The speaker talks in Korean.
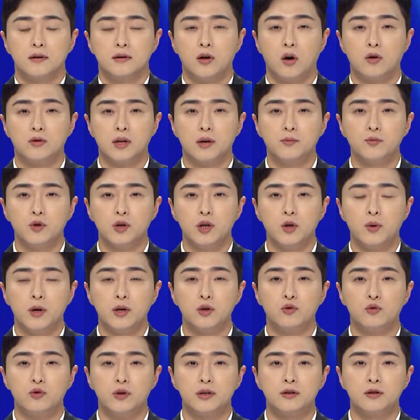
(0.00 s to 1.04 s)

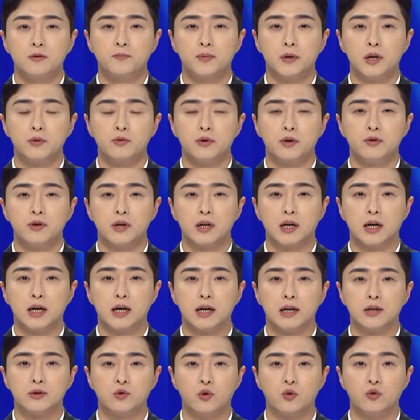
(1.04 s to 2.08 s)
경남도의회
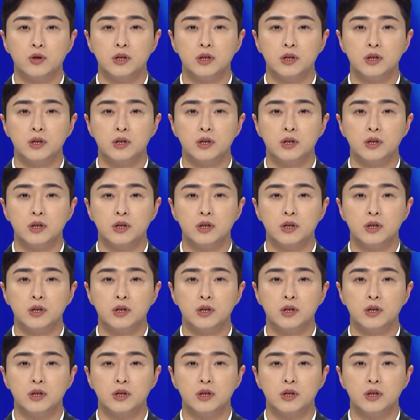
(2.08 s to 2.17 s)
윤리특별위원회가